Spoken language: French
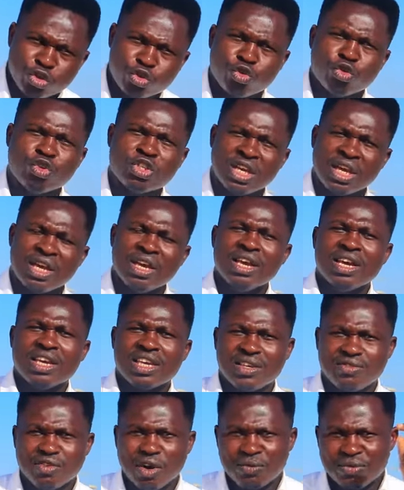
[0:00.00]
sujets
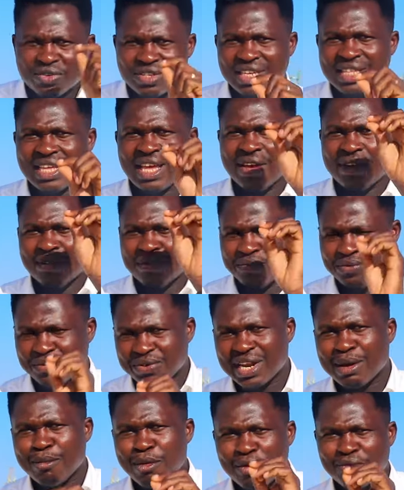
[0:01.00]
qui vont vous aider
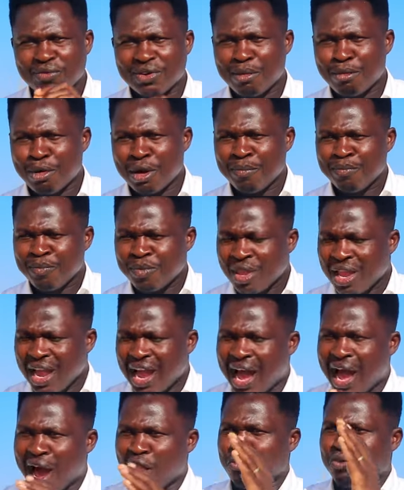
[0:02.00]
vraiment, vraiment
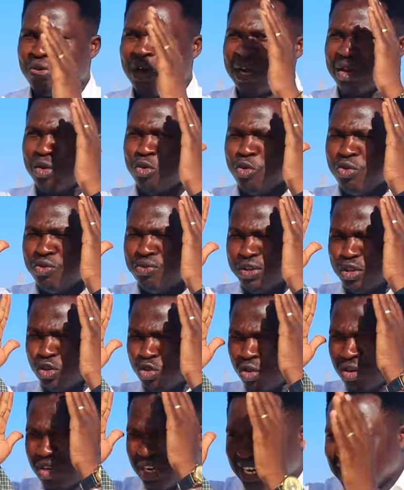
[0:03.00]
à avoir une
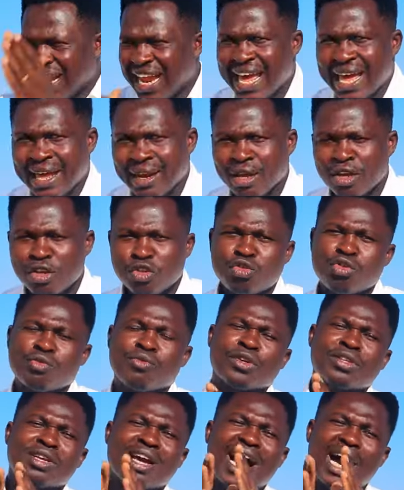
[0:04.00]
vision claire
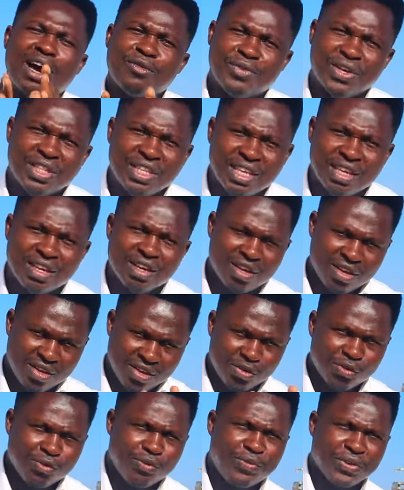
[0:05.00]
sur votre avenir
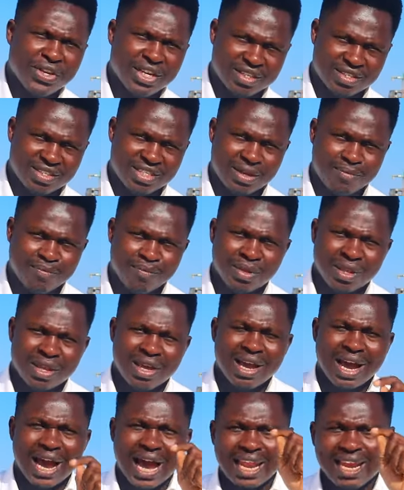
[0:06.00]
financier.
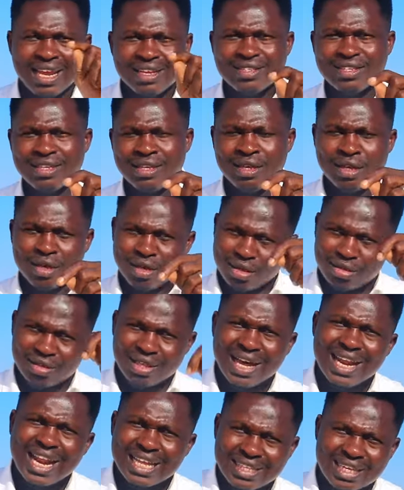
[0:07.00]
Allez-y
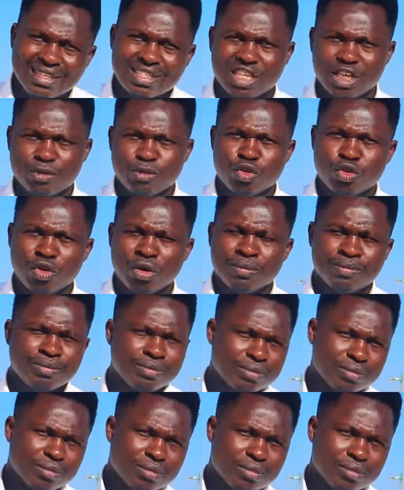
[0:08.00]
dans la description